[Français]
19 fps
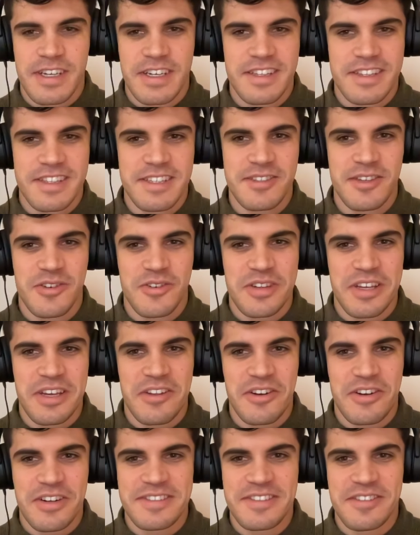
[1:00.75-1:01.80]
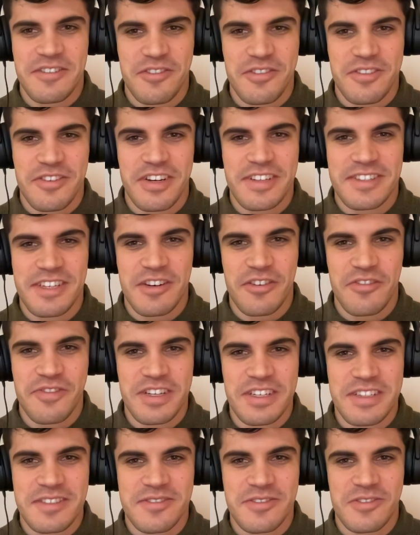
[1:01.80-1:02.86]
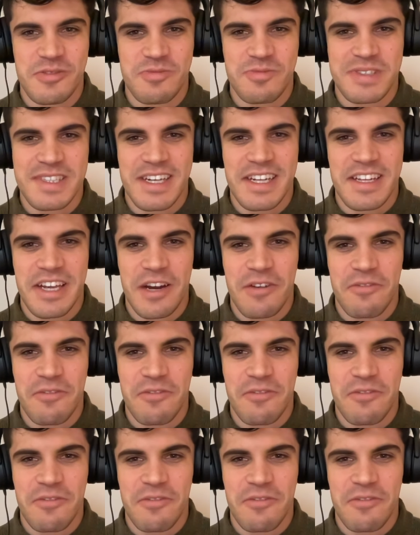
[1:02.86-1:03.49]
10 ans que tu es dans la, dans la Silicon Valley, c'est ce que tu me disais la dernière